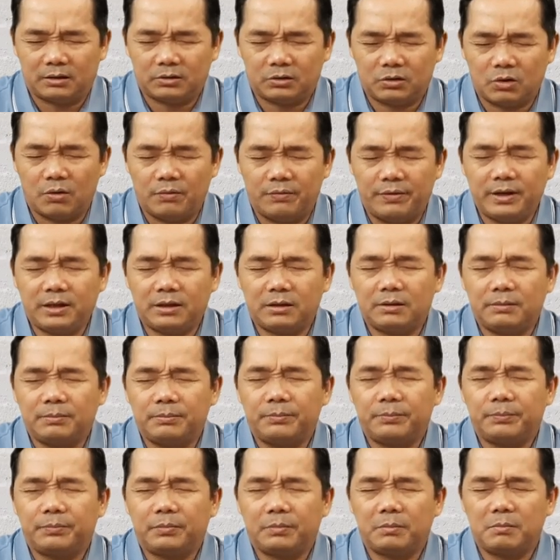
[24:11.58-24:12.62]

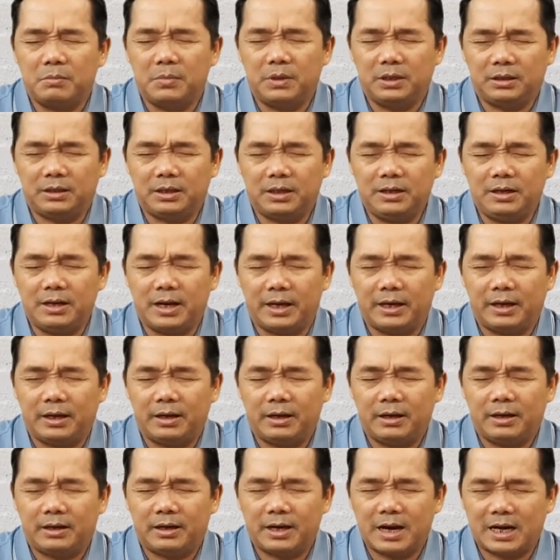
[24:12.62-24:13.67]
Covid-19 này,
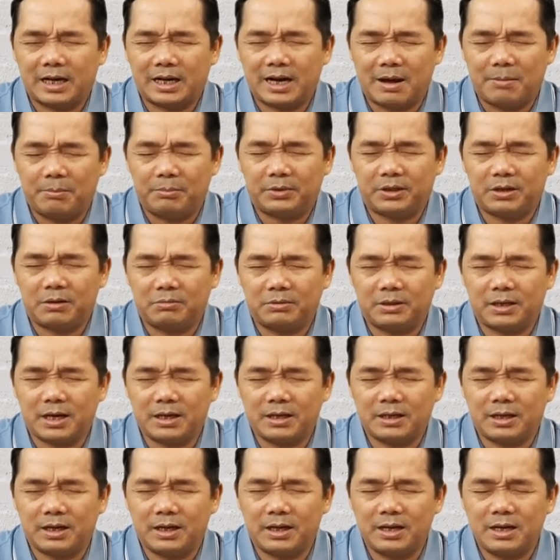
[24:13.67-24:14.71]
đang nằm trong
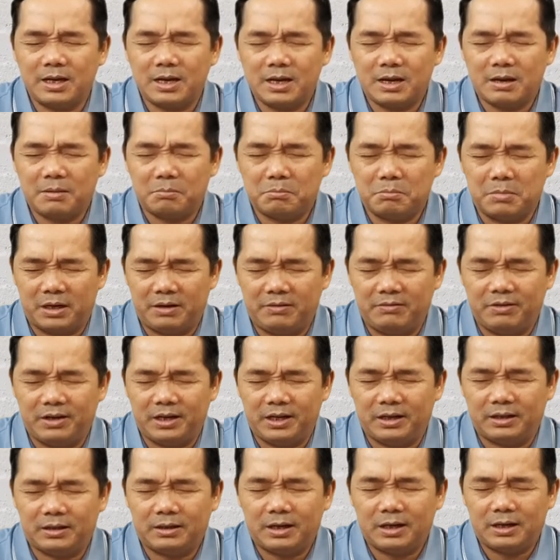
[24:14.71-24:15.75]
các cái bệnh
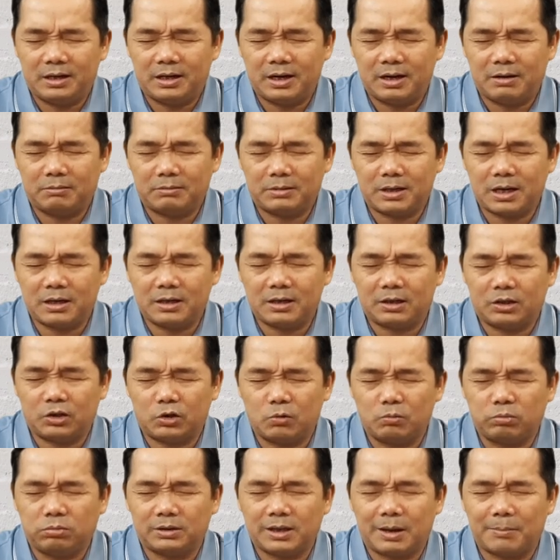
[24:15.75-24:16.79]
viện, trong các cái
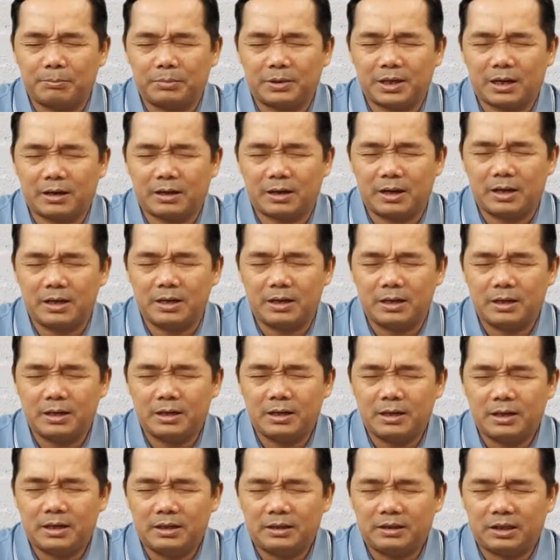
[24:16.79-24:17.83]
trung tâm cách ly.
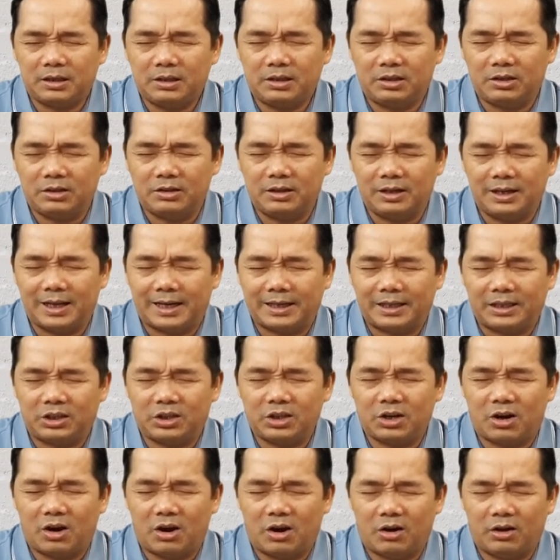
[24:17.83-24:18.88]
Xin chữa lành
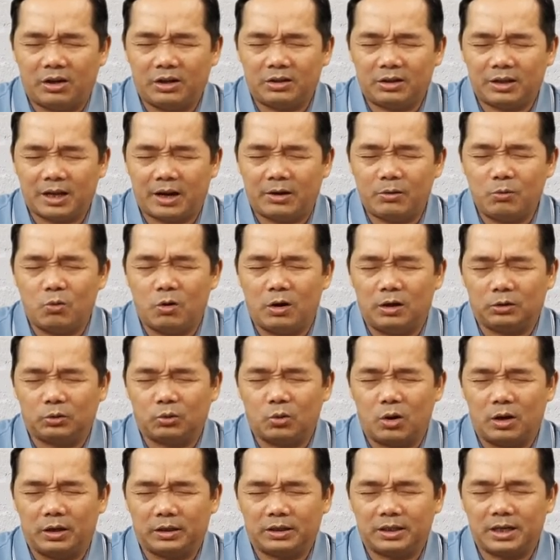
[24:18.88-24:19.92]
cho họ hết thảy hoàn
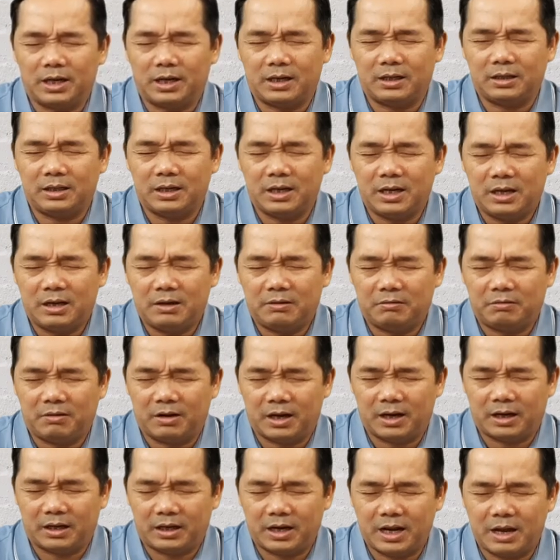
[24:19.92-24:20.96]
toàn chơi,
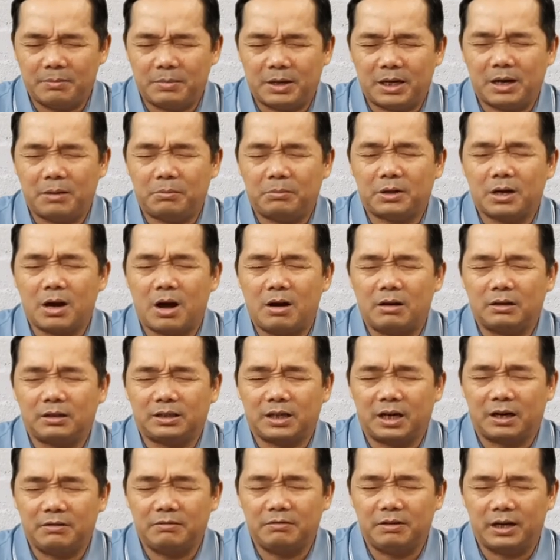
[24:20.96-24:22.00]
và đem anh em con
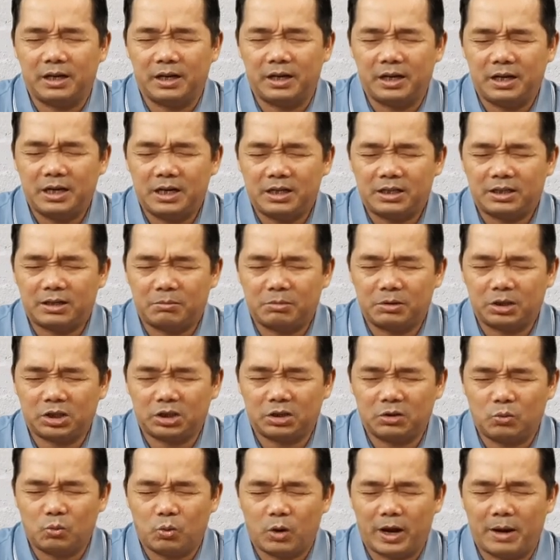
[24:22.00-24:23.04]
trở về trong cái
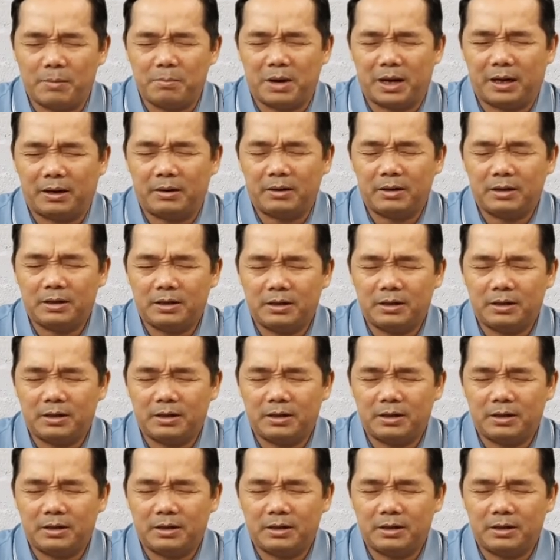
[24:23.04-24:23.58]
sự khỏe mạnh.